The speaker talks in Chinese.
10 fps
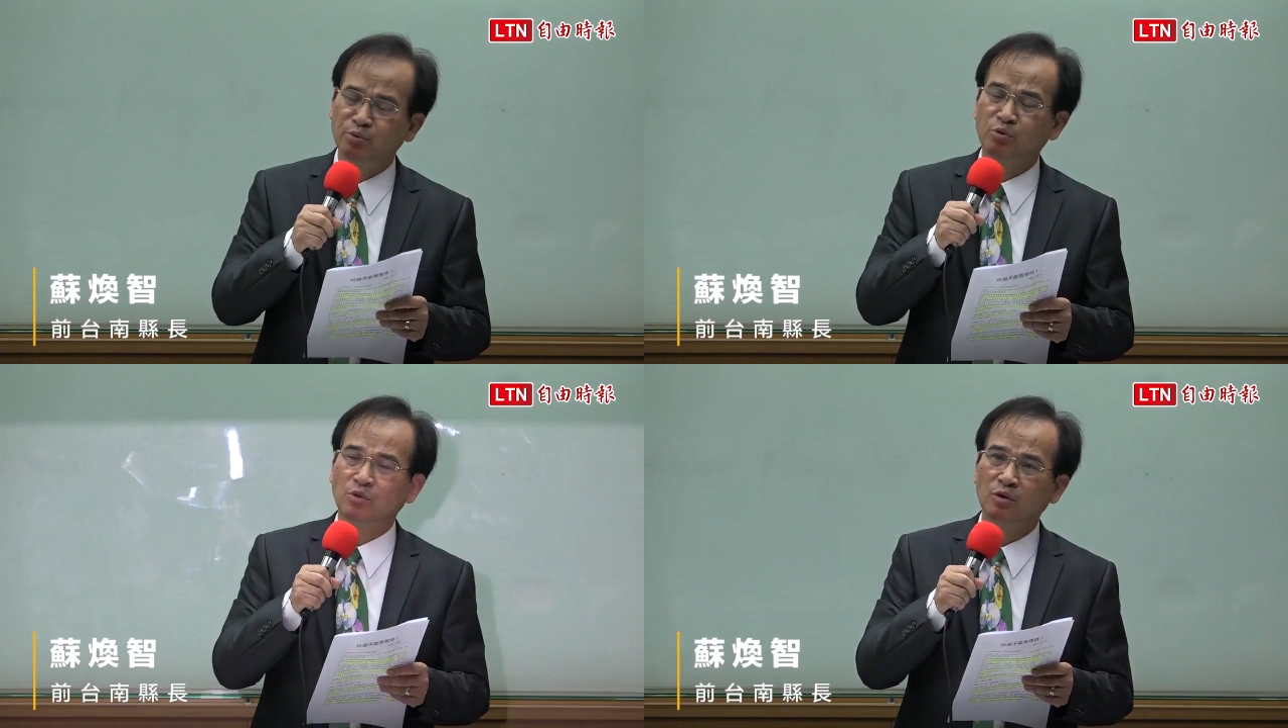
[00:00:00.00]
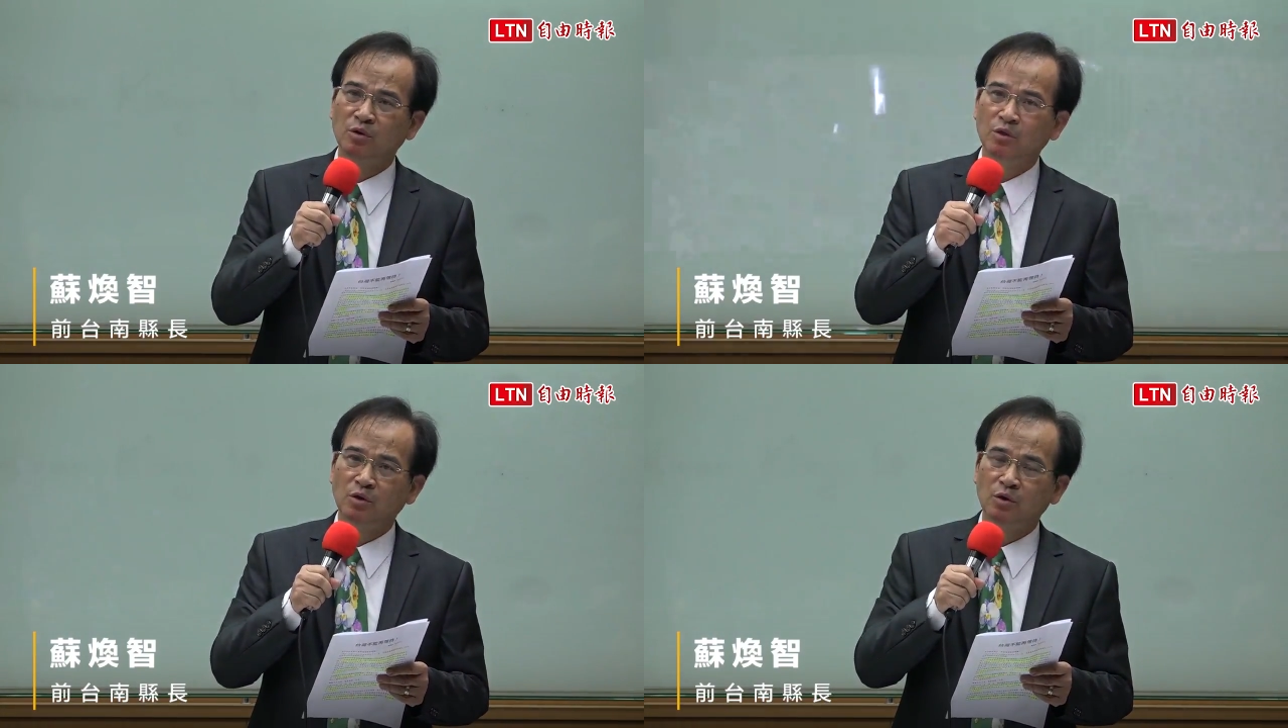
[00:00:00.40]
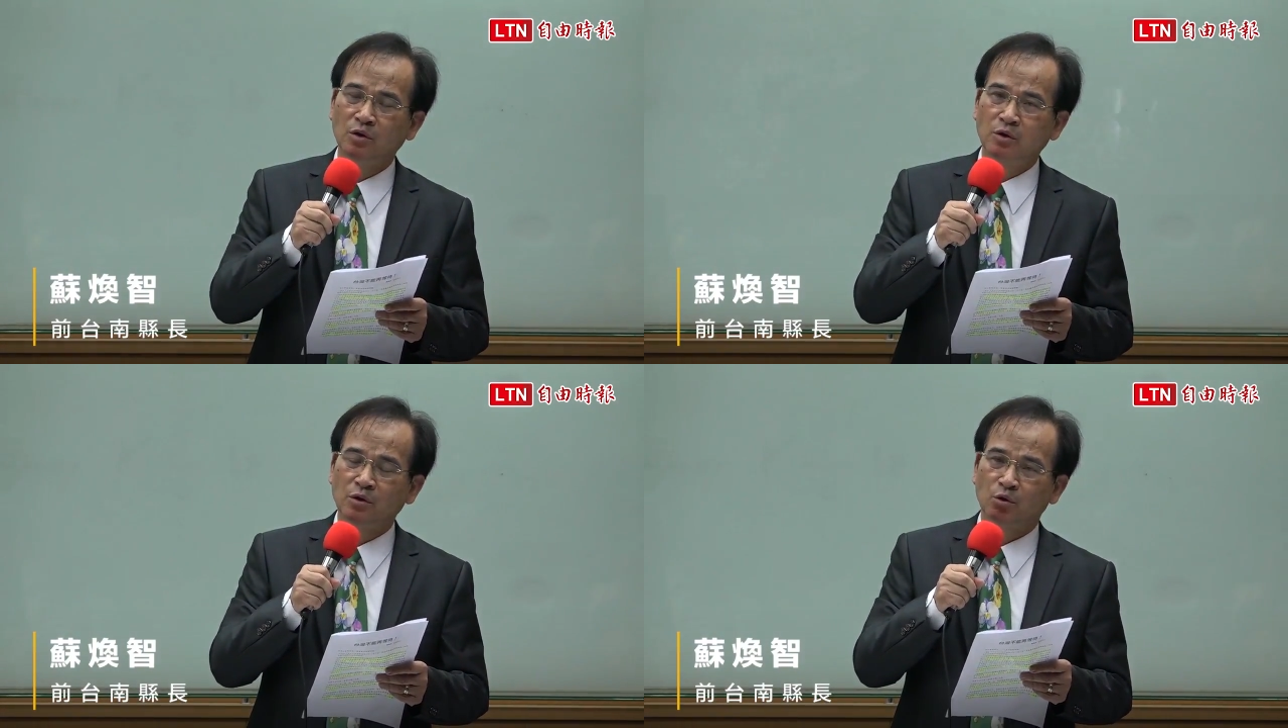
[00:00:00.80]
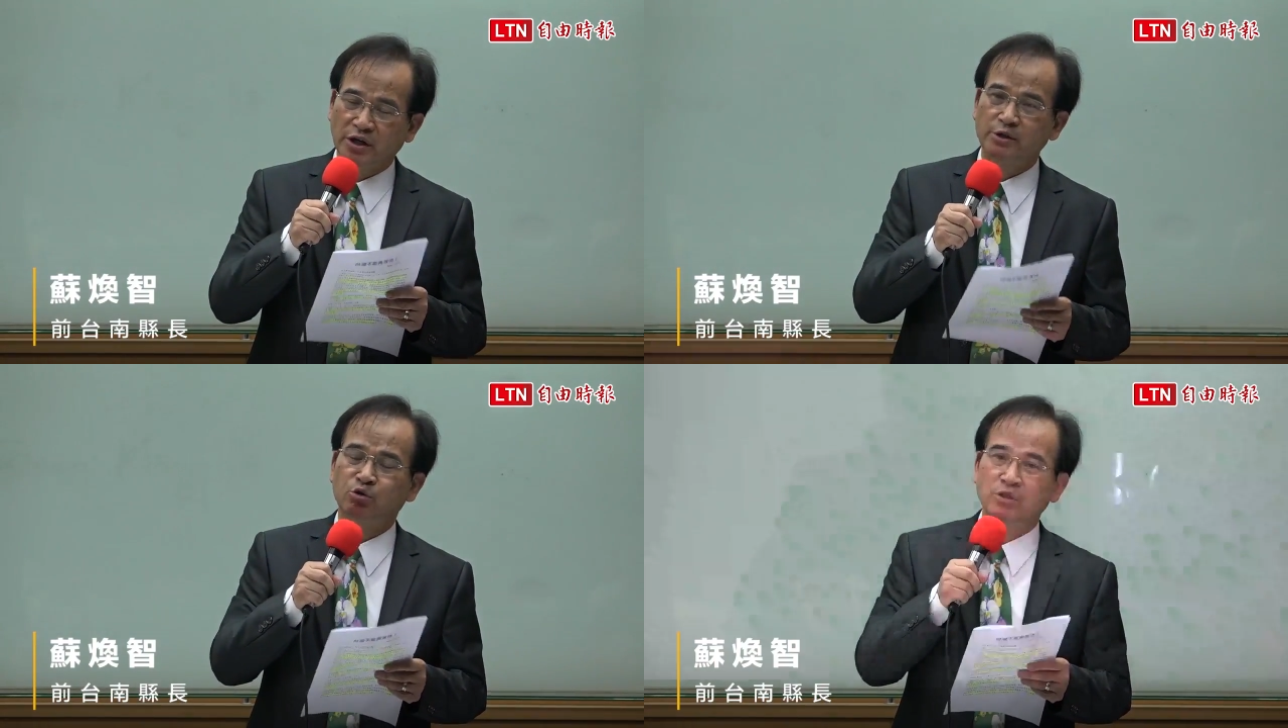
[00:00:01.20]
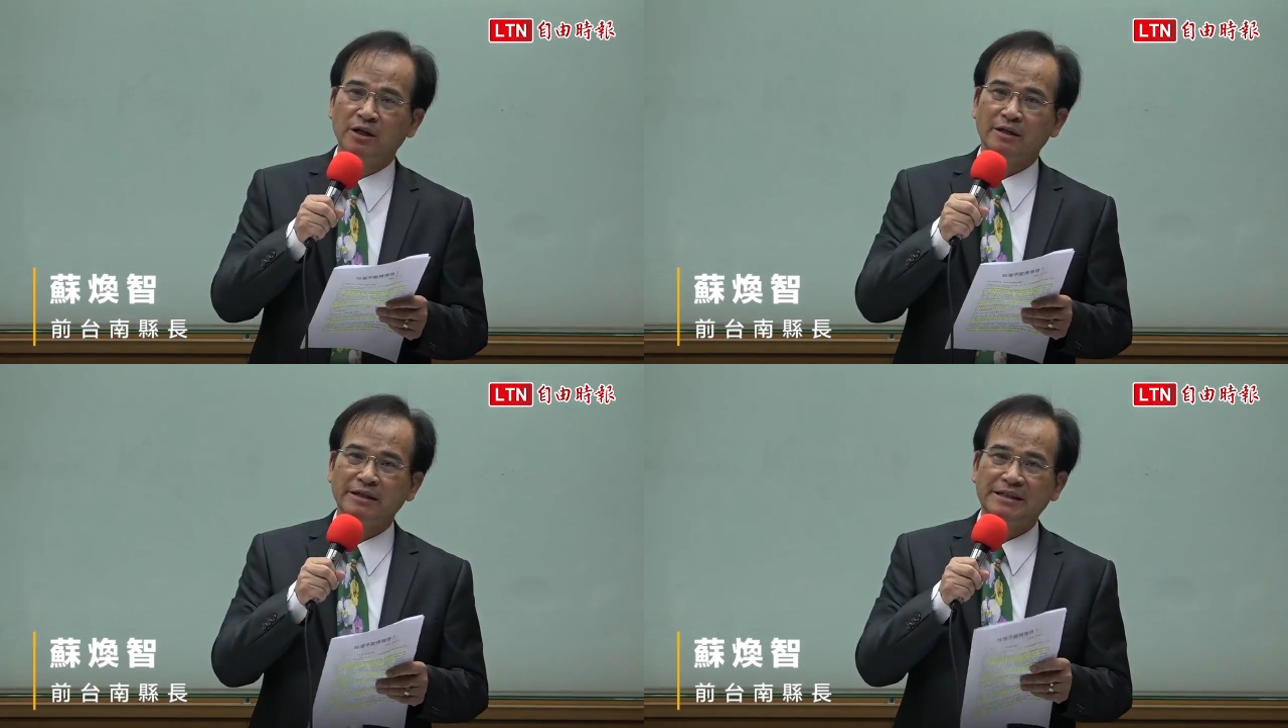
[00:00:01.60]
布，退出
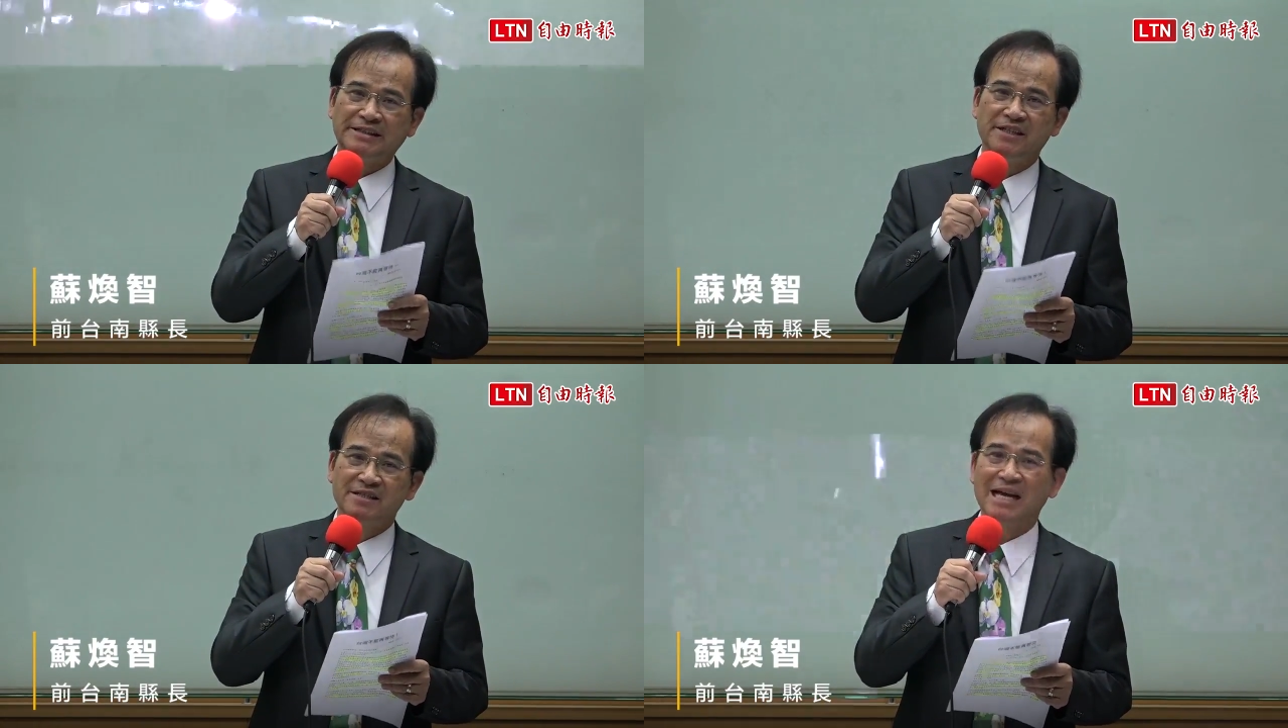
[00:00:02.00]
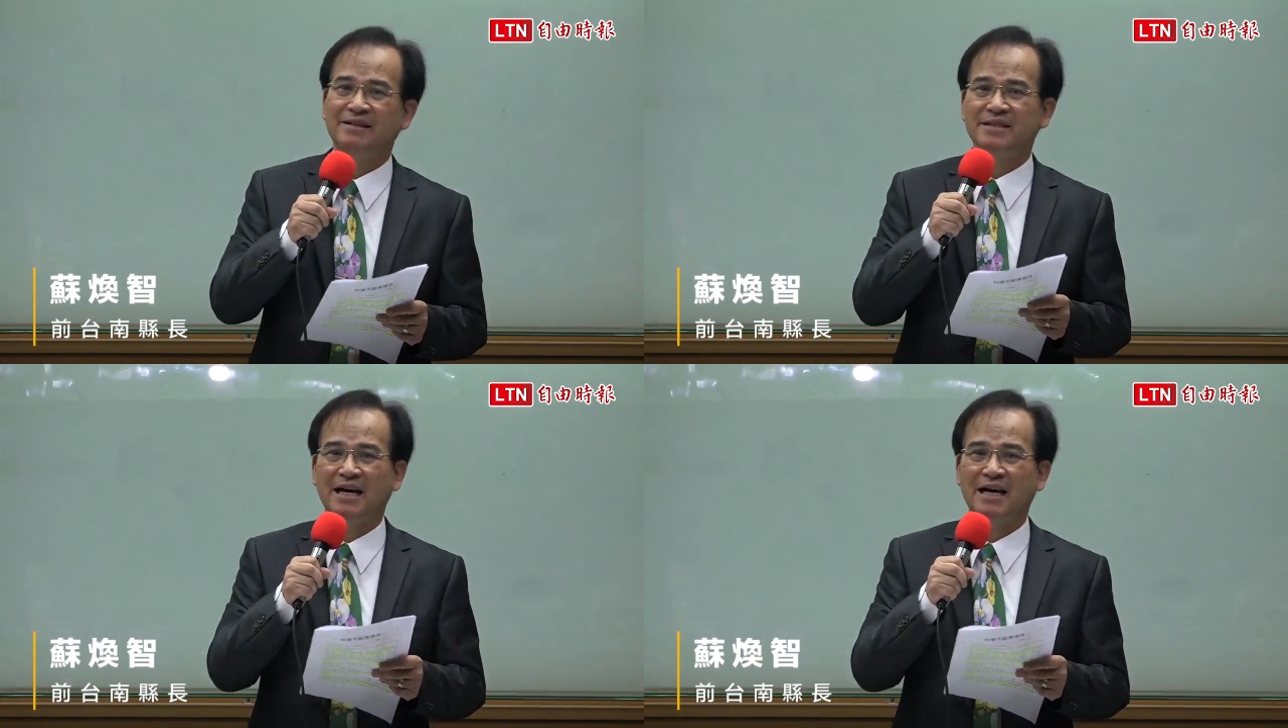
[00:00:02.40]
了已经参